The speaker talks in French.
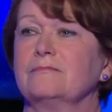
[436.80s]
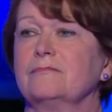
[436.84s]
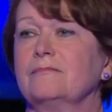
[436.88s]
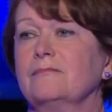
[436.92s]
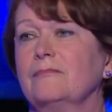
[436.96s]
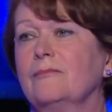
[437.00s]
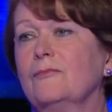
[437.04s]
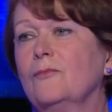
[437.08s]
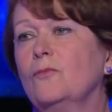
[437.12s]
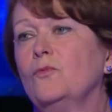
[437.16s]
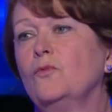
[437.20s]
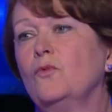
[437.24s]

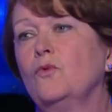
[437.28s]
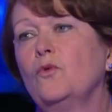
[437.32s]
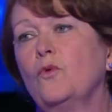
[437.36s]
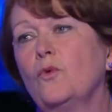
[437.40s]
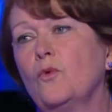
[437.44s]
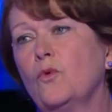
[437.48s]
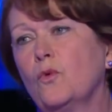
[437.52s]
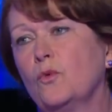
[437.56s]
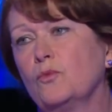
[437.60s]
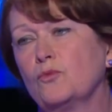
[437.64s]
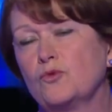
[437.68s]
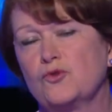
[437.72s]
écouter la question.
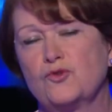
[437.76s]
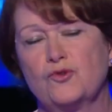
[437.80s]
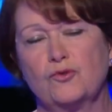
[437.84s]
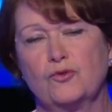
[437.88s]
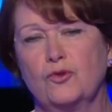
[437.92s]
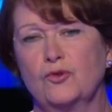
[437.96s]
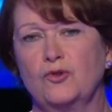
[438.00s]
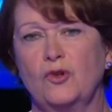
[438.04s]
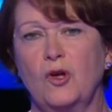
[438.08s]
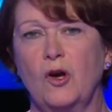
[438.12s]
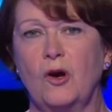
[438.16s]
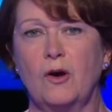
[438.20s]
Vous l'avez
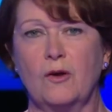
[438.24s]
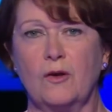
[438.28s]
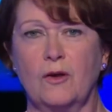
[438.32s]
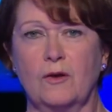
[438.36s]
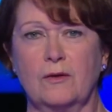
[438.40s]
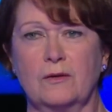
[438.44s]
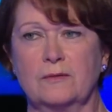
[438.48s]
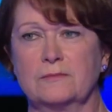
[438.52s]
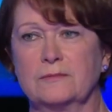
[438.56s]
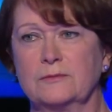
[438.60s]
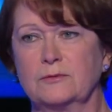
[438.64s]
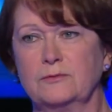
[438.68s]
pas écouté
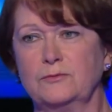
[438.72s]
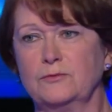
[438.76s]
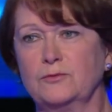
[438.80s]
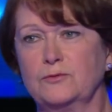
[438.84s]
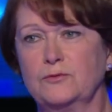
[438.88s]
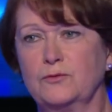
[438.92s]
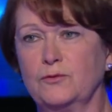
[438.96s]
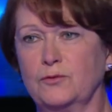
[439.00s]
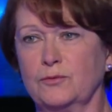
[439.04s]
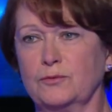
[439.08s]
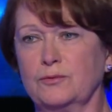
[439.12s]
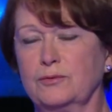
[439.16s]
la question,
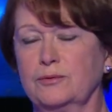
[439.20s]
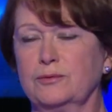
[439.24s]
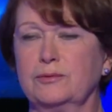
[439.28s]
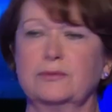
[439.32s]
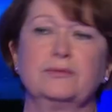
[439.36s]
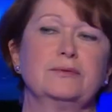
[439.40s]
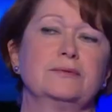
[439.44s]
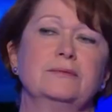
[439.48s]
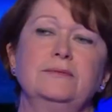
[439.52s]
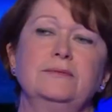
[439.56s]
Katia. Parce